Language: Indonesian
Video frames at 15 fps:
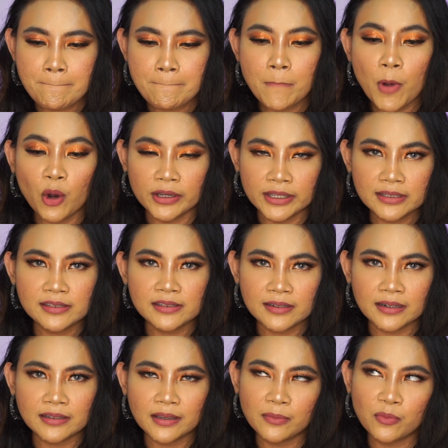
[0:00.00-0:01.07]
moist
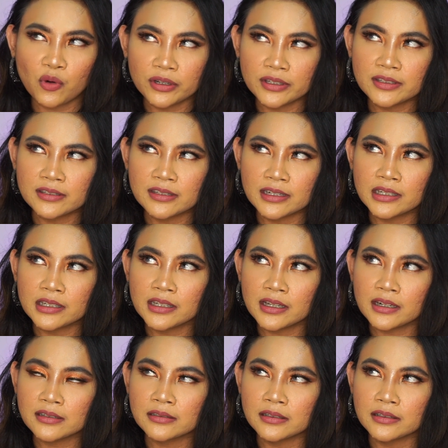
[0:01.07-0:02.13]
rasanya moist jadi dia
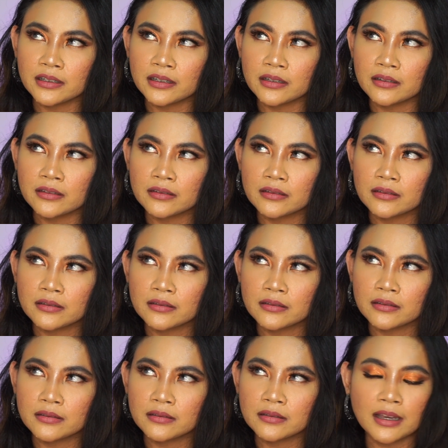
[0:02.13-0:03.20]
rasanya
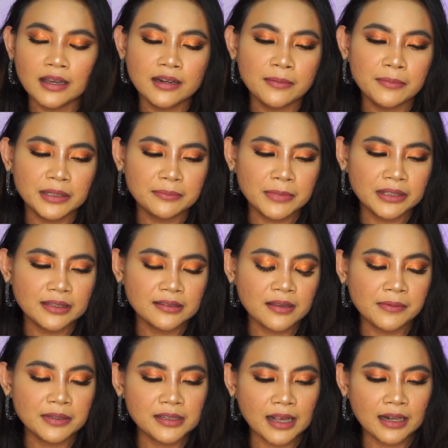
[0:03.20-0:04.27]
nggak ada matte-matte
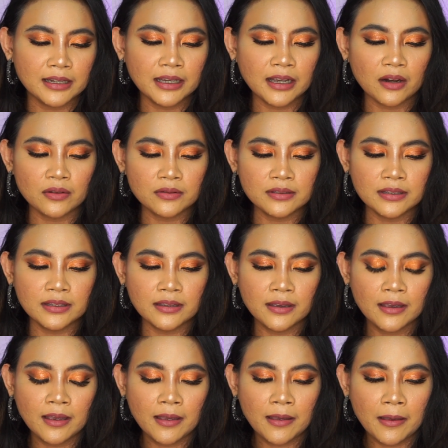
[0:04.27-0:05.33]
sama sekali kalau si
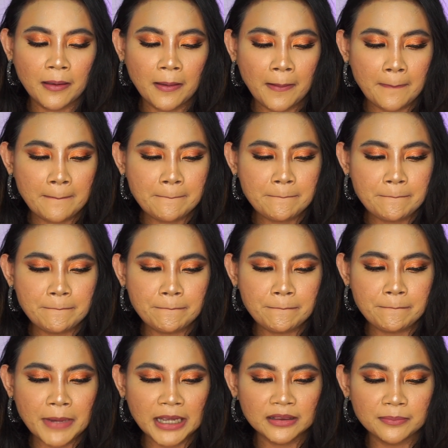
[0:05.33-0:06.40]

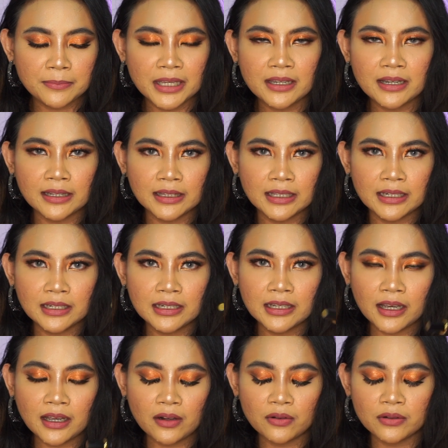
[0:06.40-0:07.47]
Pat magret ini
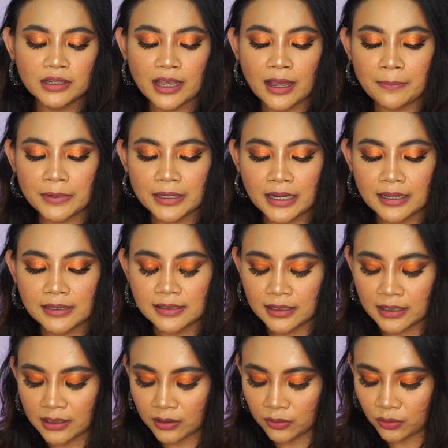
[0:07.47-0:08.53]
dia kalau
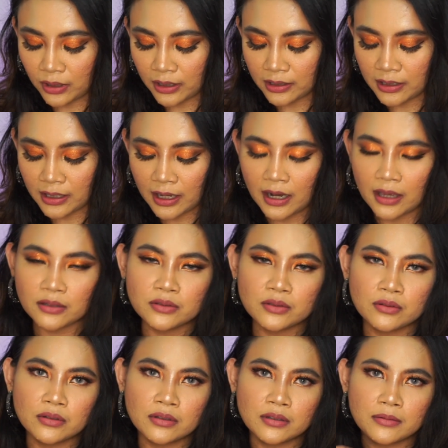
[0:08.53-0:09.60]
diaplikasiin itu kan dia
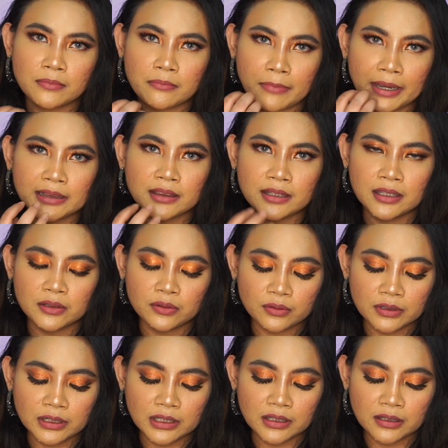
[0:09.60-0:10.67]
langsung matte gitu
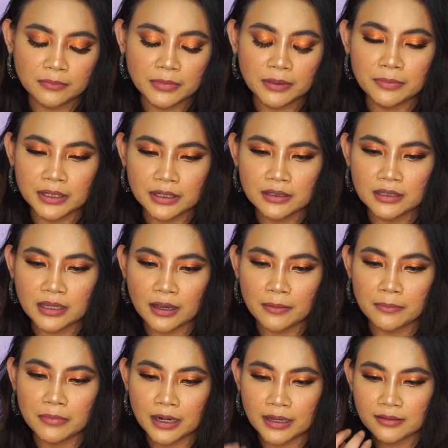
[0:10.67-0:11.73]
di bibir dia
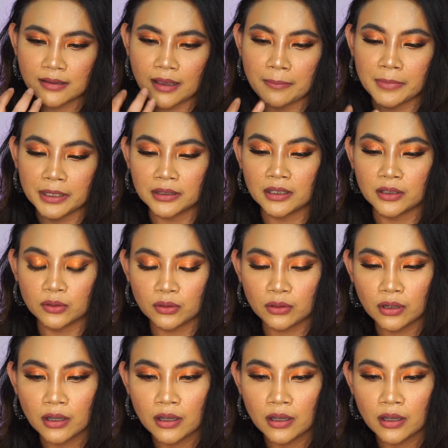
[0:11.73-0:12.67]
berasa matte gitu